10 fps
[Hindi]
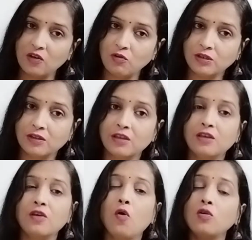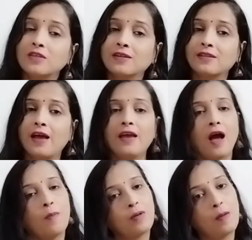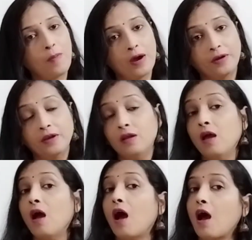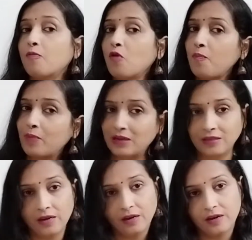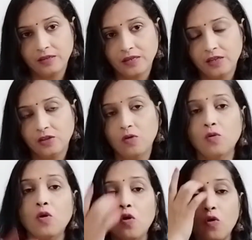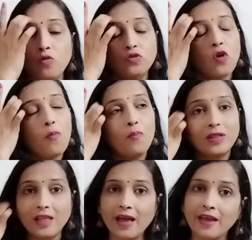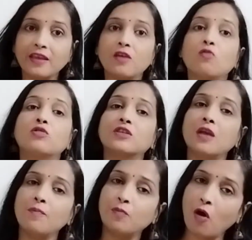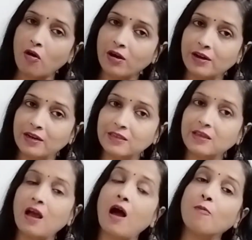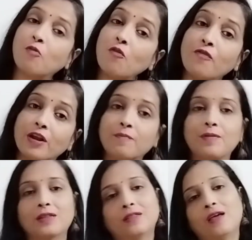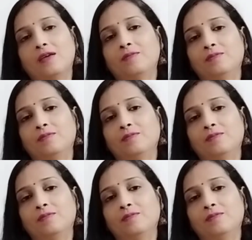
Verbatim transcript: ये हो सकती है कि हो सकता है आपका पार्टनर आपको परेशान करना चाहता हो उसको पता है कि उसके ब्लॉक करने से आपको फ़र्क पड़ता है